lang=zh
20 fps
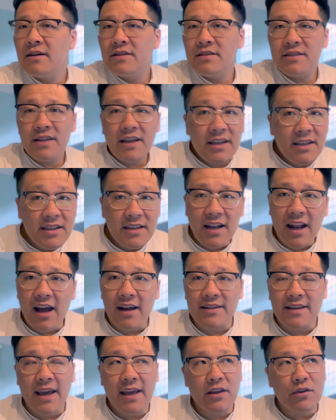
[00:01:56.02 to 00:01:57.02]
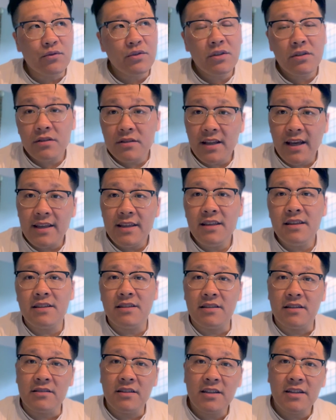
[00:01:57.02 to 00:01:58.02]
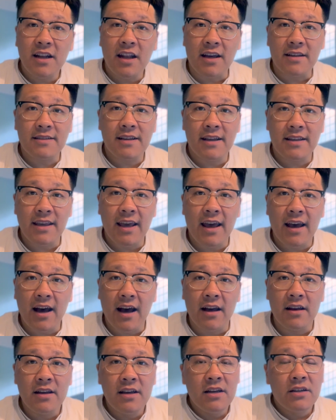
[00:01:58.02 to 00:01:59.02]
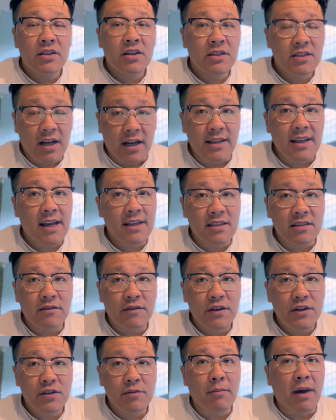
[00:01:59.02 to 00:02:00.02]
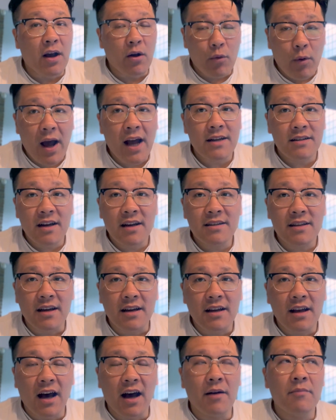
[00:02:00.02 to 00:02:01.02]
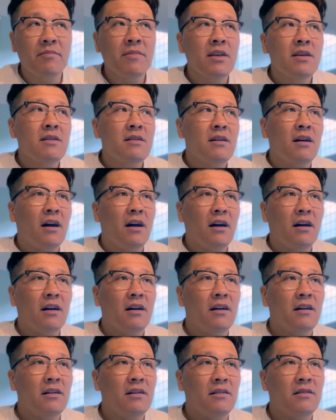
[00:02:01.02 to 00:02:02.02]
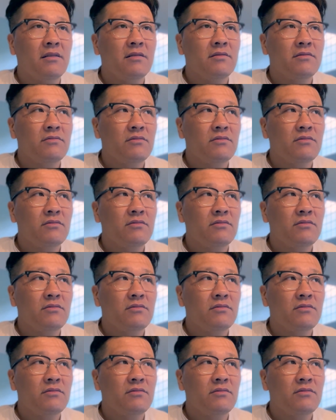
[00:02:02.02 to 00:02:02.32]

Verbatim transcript: 这一两年，尤其是在疫情的这两三年啊，这个涨价行为是蛮夸张的啊，呃，